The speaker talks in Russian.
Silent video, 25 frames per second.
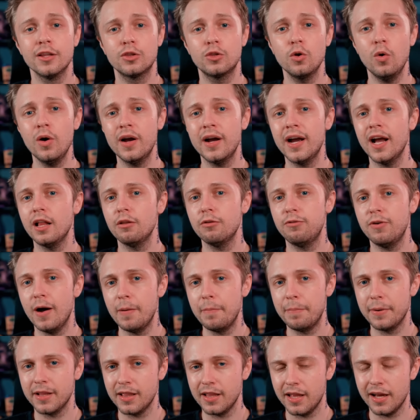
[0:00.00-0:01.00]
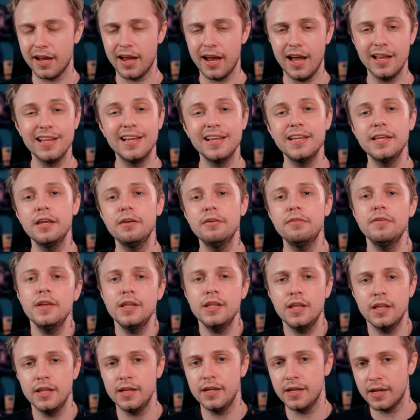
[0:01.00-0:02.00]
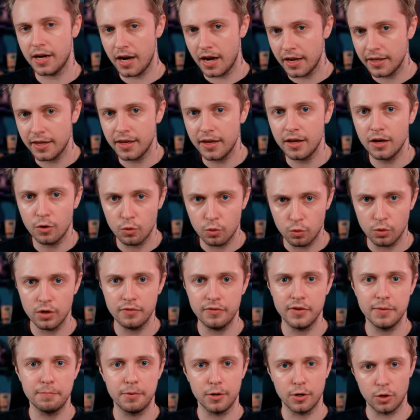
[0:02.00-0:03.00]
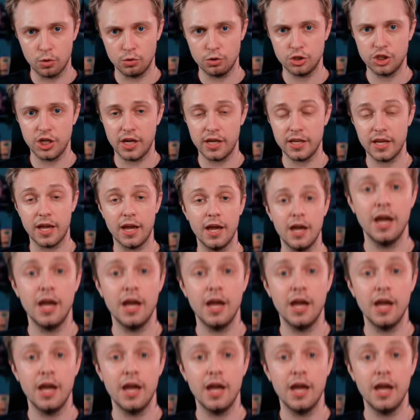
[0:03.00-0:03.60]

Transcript: то Half-A предлагала невиданный ранее уровень погружения.